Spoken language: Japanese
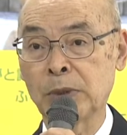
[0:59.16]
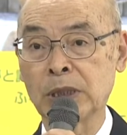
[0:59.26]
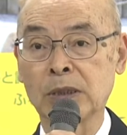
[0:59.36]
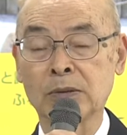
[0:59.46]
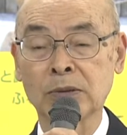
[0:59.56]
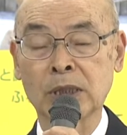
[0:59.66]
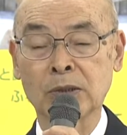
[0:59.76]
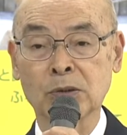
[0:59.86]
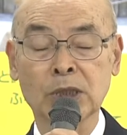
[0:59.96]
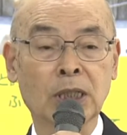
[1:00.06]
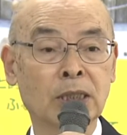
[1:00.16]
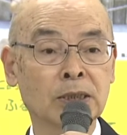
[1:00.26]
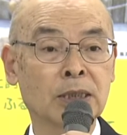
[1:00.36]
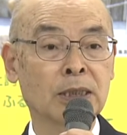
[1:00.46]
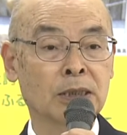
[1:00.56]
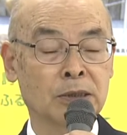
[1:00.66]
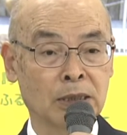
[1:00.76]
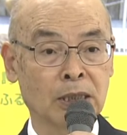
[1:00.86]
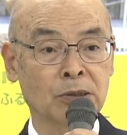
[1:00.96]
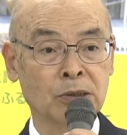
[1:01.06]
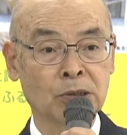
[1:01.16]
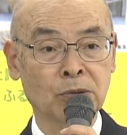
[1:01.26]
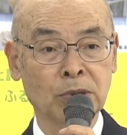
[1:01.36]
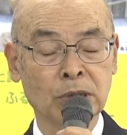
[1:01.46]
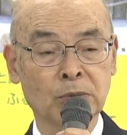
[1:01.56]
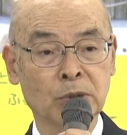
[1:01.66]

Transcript: ぱり普段の社会生活が認知症になって